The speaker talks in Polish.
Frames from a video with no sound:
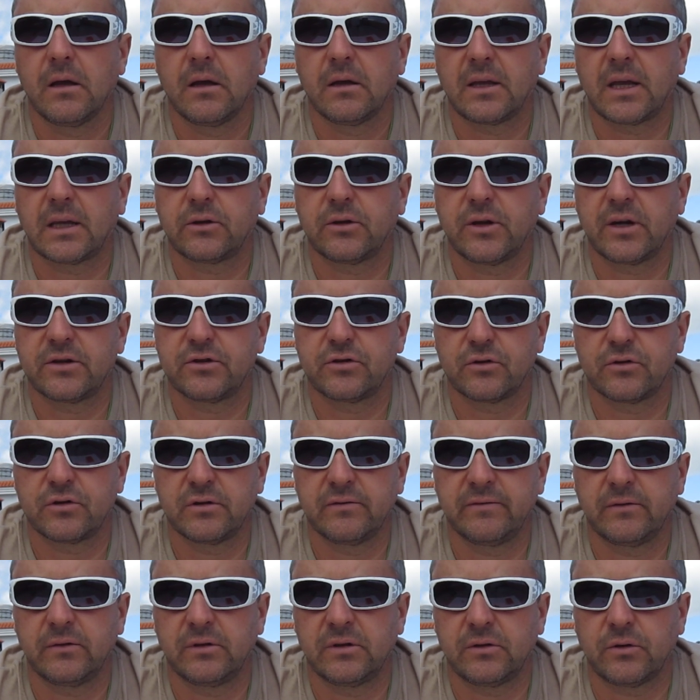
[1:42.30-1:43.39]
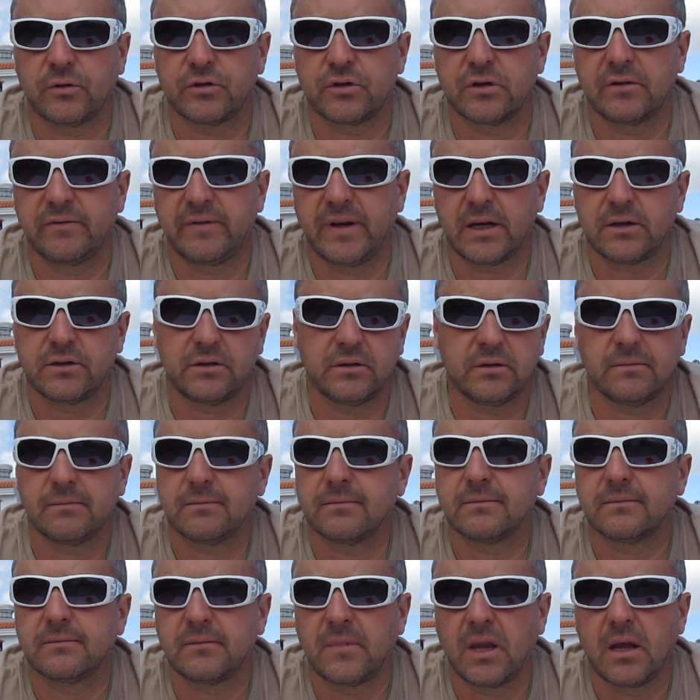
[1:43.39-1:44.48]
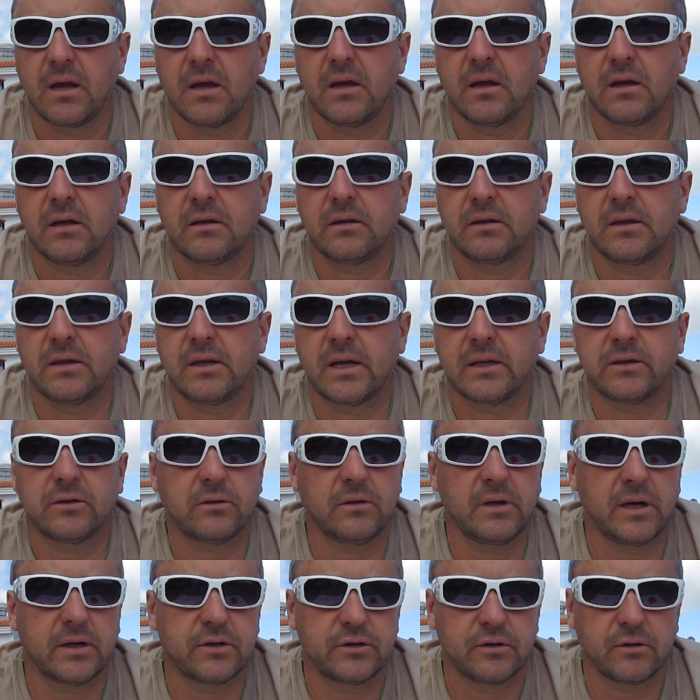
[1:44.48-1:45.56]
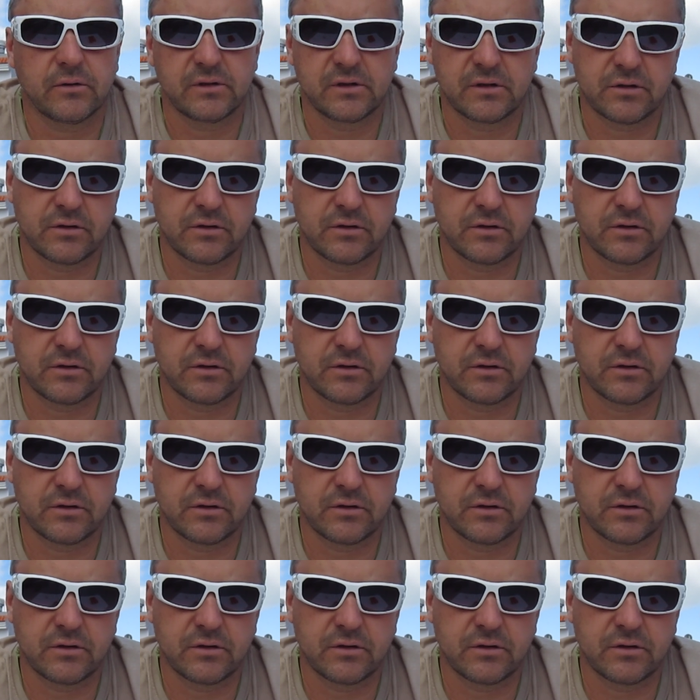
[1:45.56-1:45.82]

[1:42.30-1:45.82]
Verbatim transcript: na to, jak się odżywiacie, na to, jak się